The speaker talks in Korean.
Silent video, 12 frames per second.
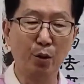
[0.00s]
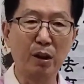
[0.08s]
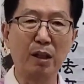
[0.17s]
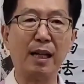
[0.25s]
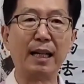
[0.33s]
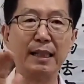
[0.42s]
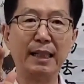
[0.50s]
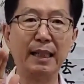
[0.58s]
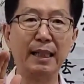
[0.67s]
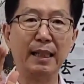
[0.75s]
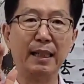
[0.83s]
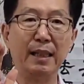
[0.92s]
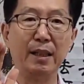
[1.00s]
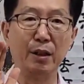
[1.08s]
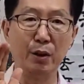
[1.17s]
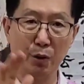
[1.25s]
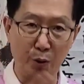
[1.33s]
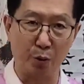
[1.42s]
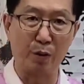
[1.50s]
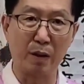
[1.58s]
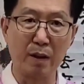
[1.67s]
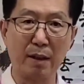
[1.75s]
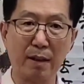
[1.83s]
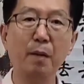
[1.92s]
6 더하기
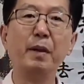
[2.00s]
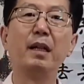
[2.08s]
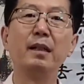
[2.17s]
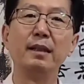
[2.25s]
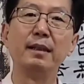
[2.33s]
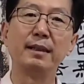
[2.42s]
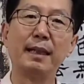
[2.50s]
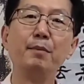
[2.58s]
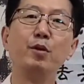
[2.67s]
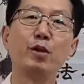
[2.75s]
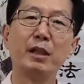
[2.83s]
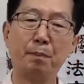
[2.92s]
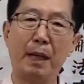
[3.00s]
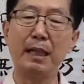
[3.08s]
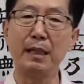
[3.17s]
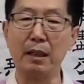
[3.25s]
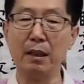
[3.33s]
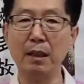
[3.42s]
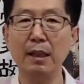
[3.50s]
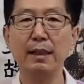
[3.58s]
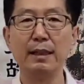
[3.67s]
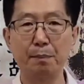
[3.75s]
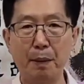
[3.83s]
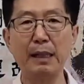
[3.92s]
6. 그러면은 36, 18이죠.
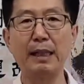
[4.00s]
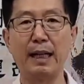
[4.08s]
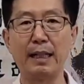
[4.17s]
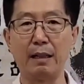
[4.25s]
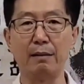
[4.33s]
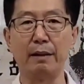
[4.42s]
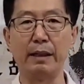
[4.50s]
18개가 되는